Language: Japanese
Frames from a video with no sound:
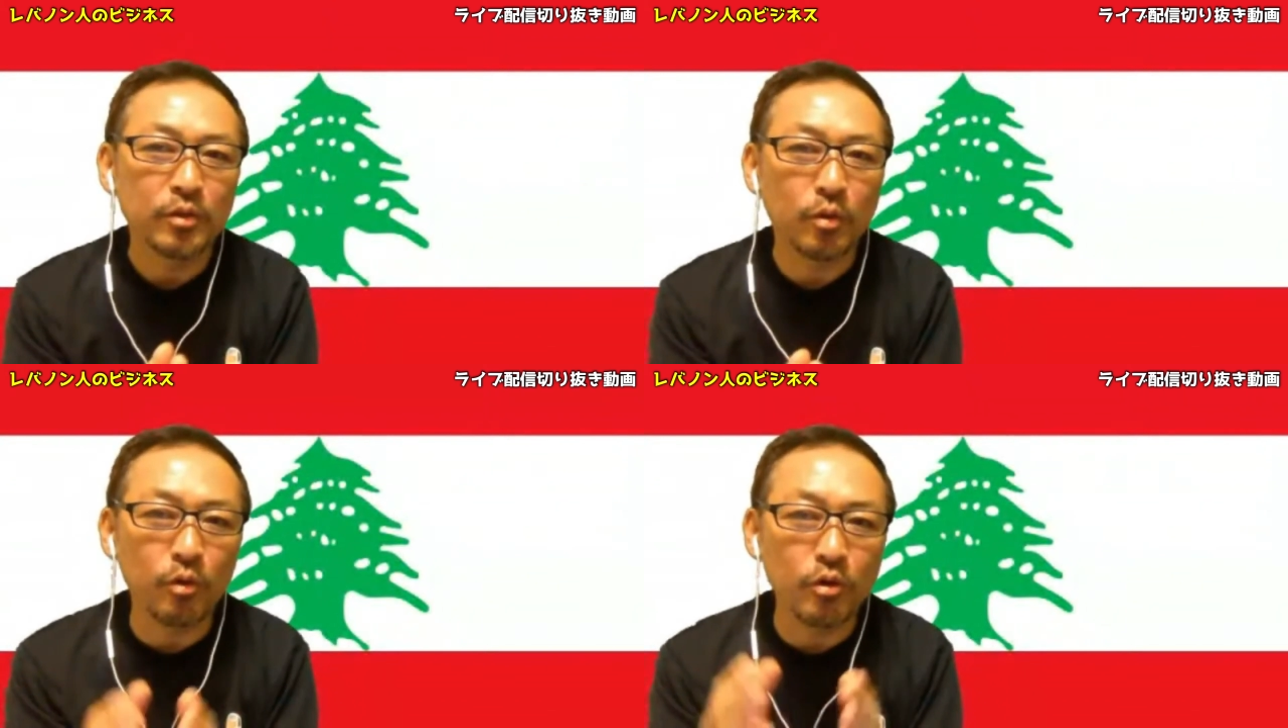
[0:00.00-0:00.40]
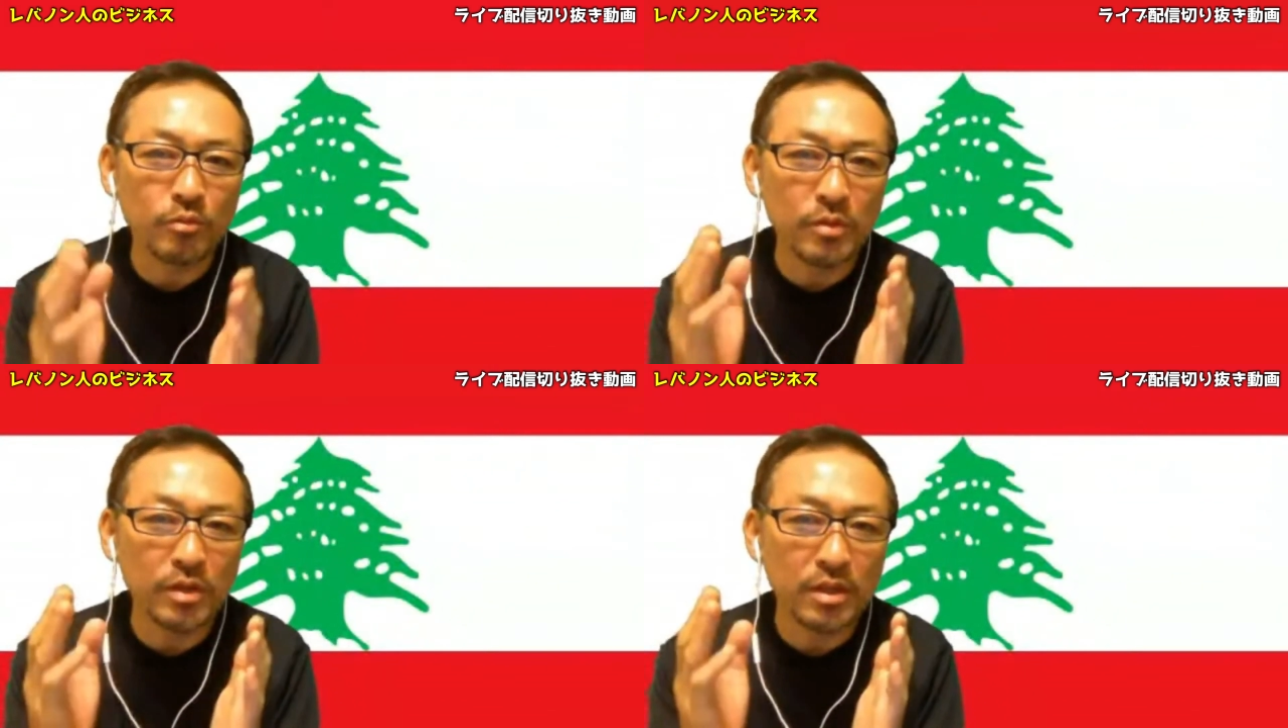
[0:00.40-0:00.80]
その
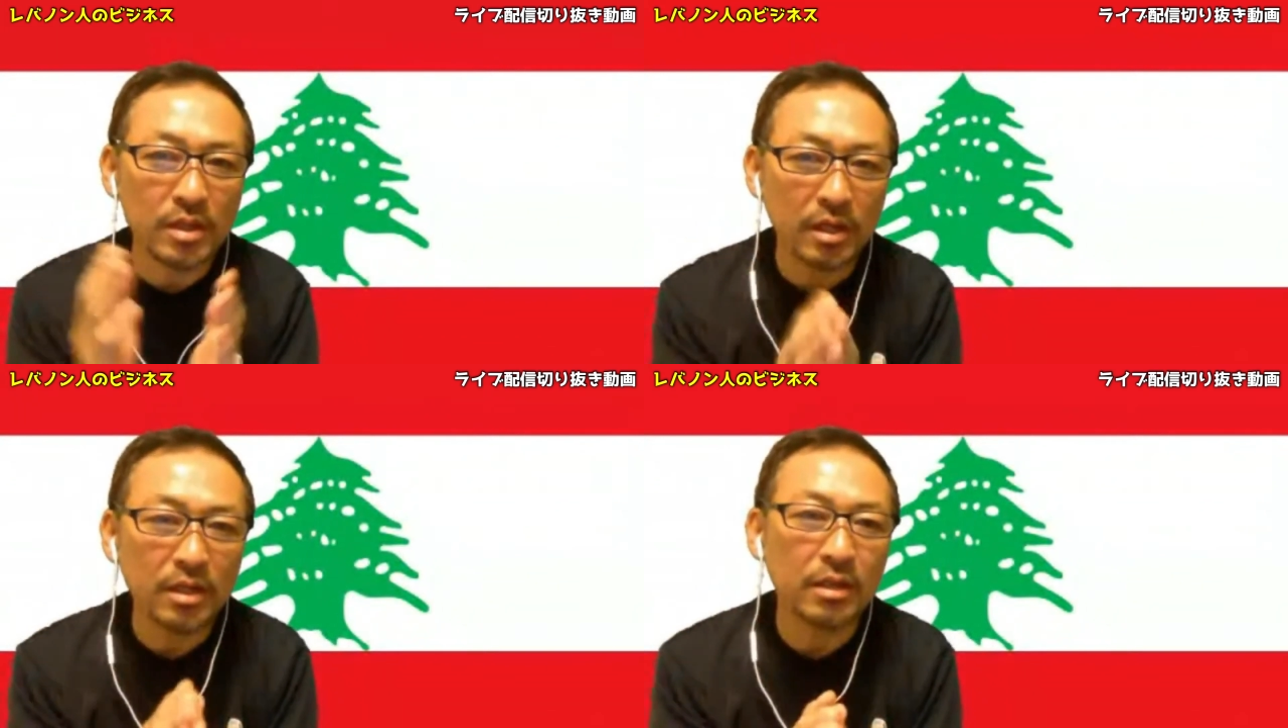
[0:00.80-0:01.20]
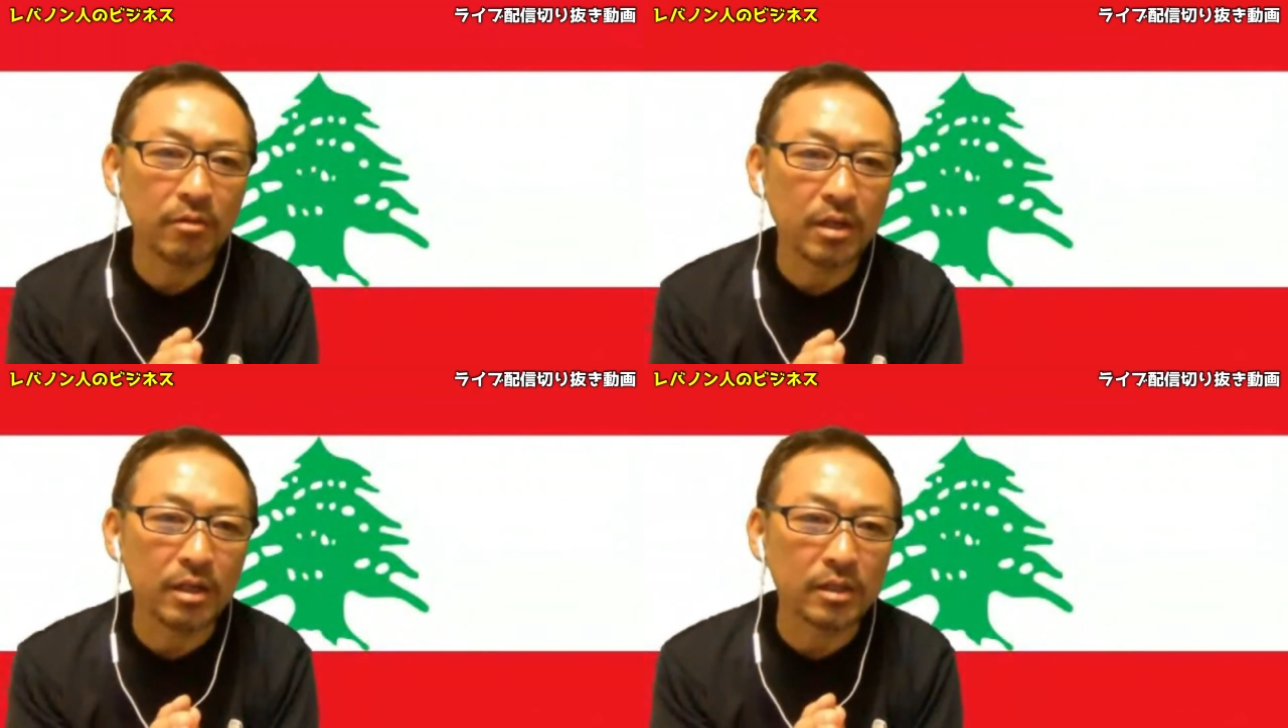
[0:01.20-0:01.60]
国民だけ
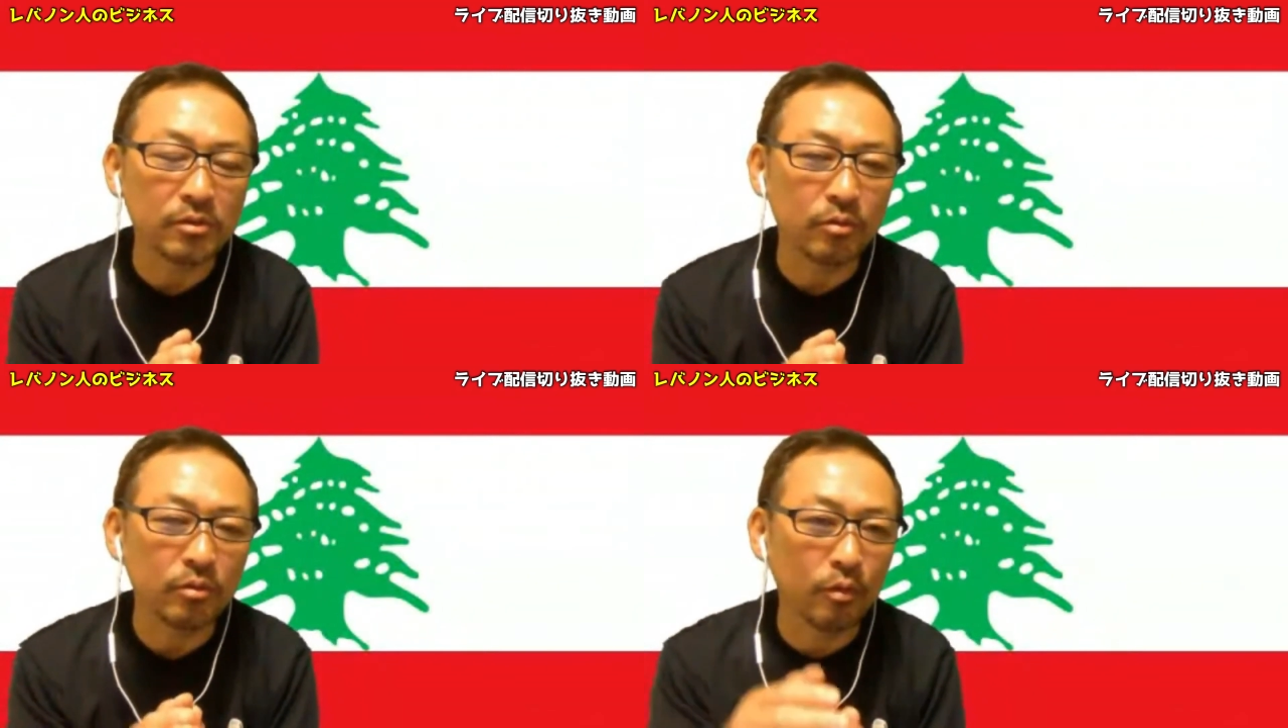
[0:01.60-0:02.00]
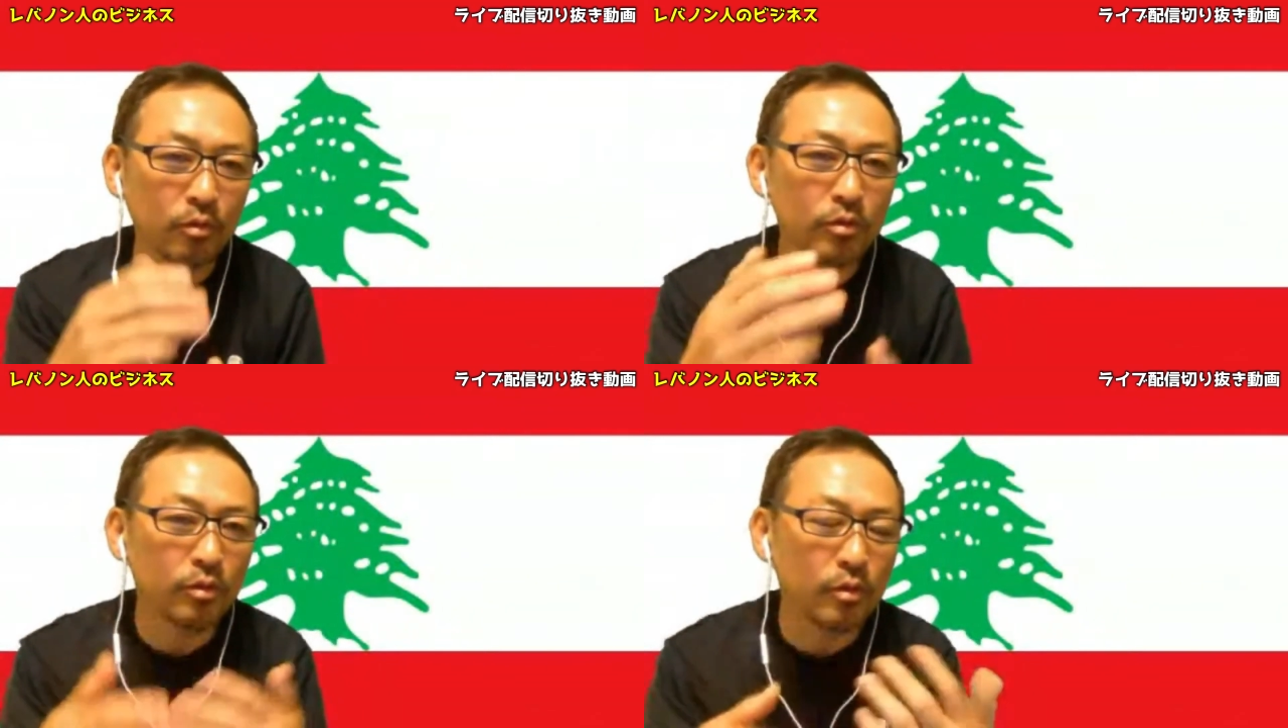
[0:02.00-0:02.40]
では、その
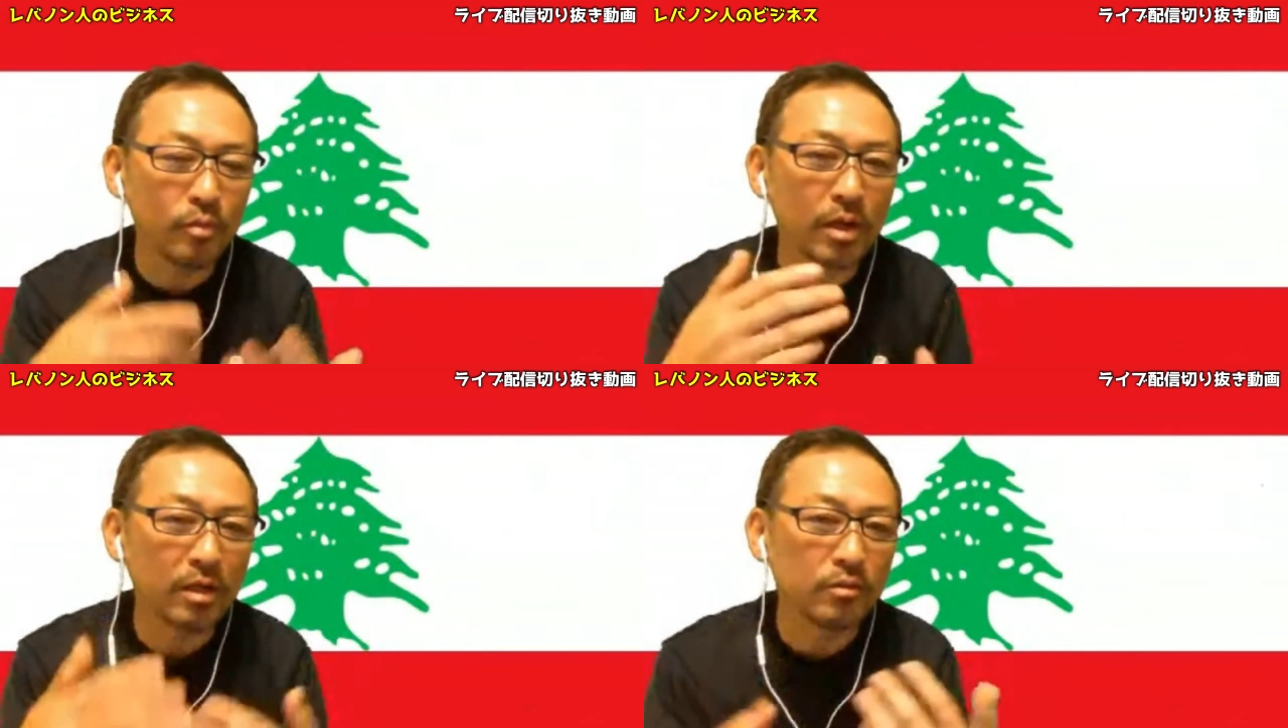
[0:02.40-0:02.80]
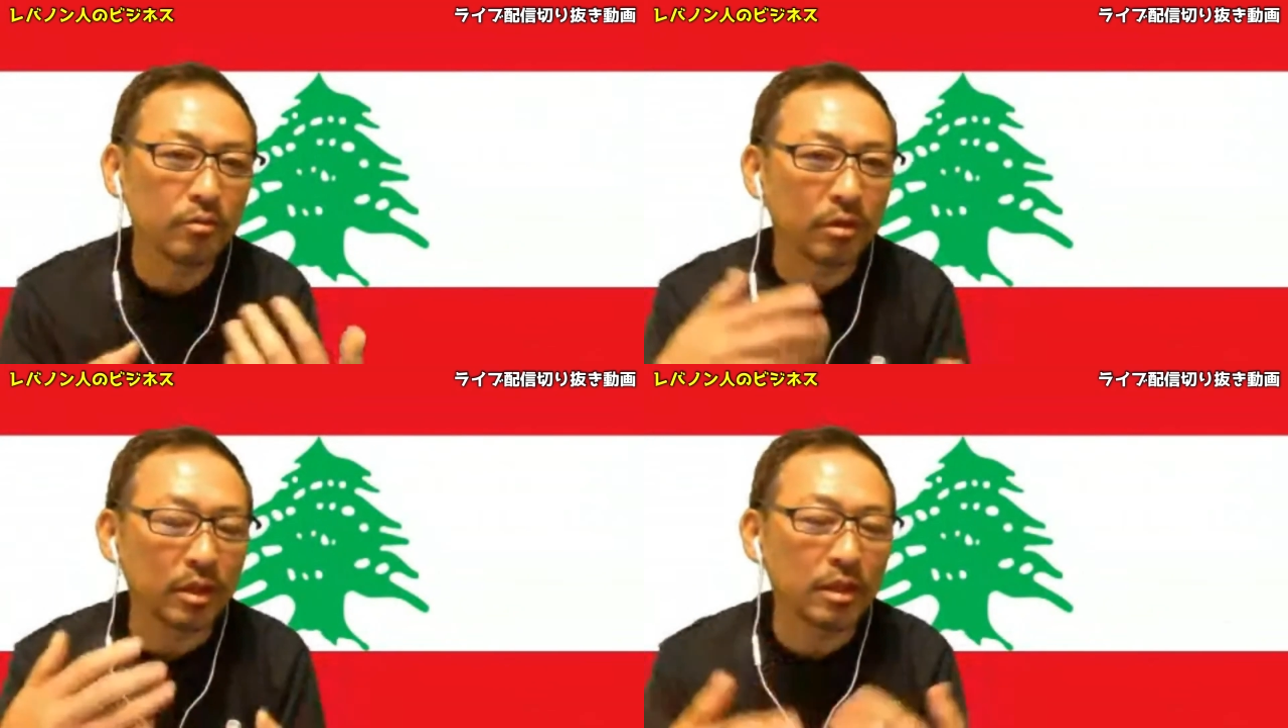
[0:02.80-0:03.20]
労働を賄
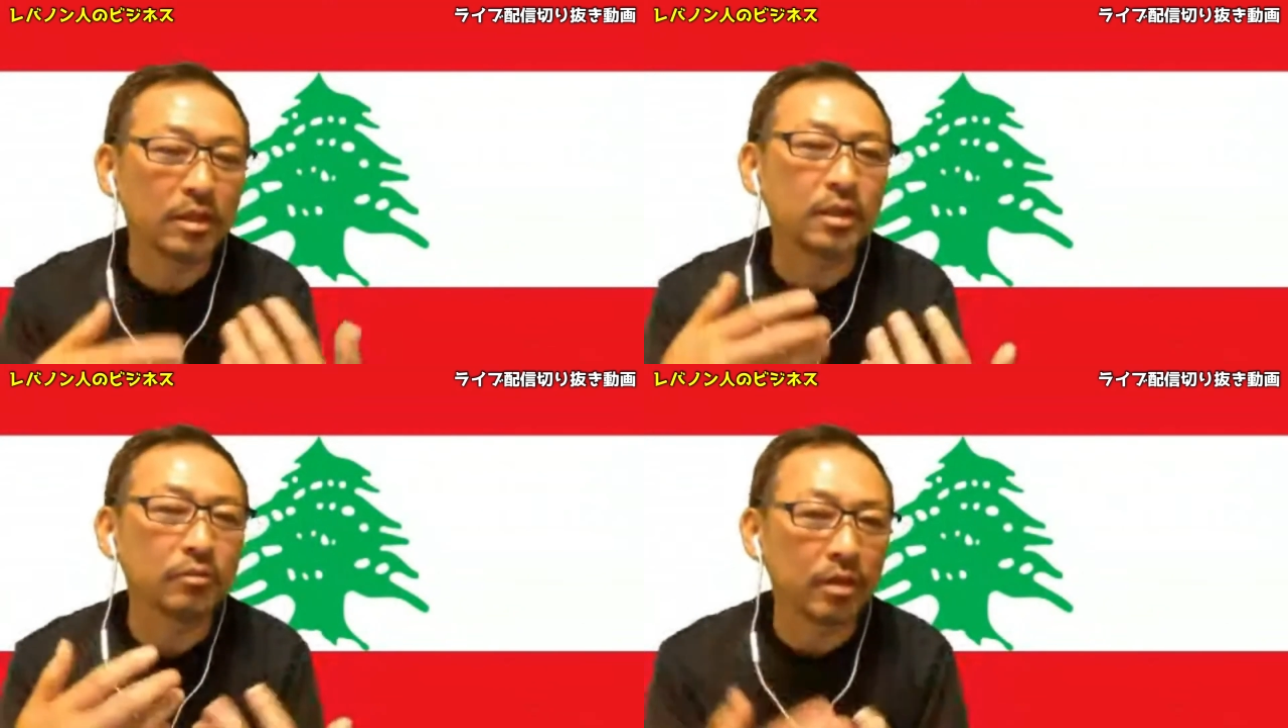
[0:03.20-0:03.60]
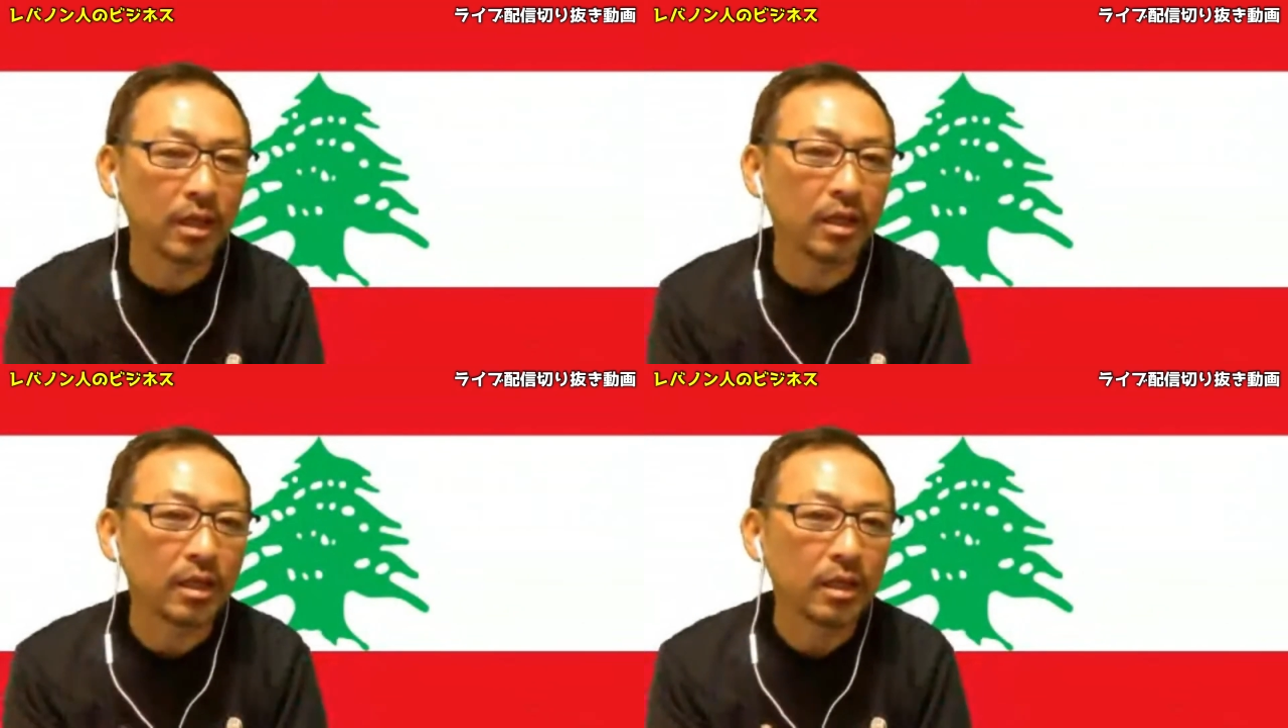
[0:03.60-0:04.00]
うことができないの
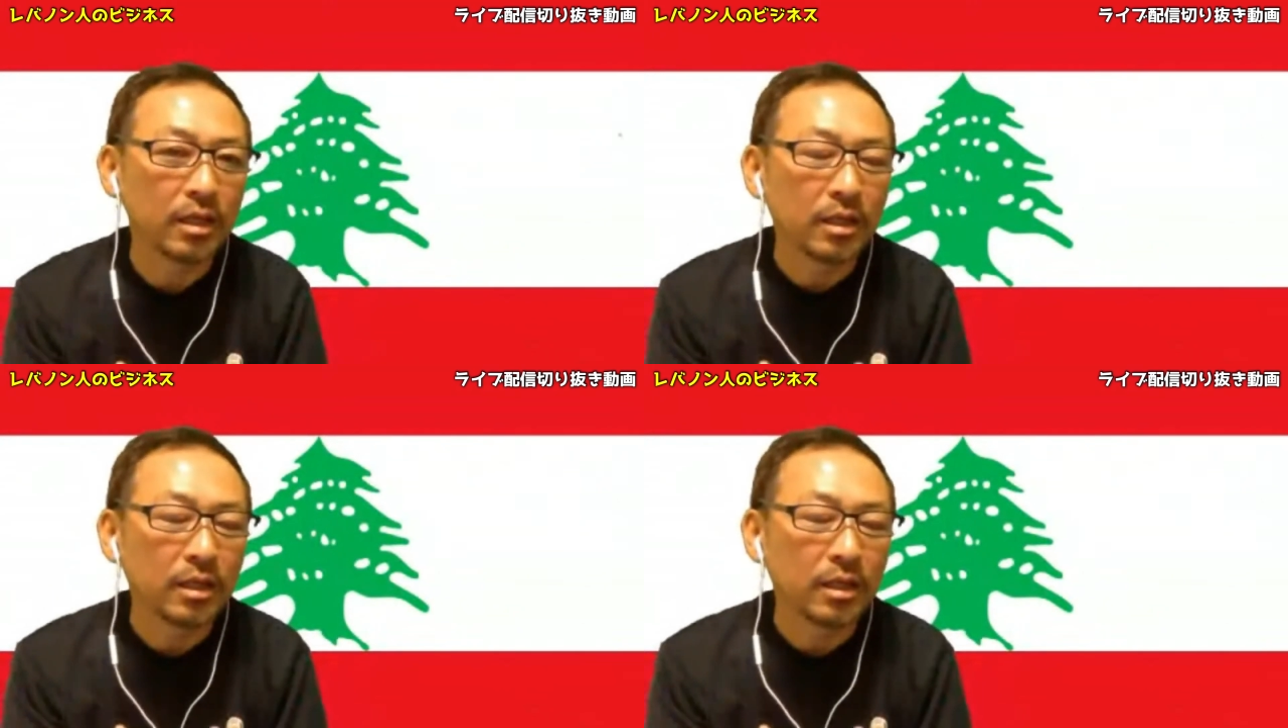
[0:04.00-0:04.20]
で、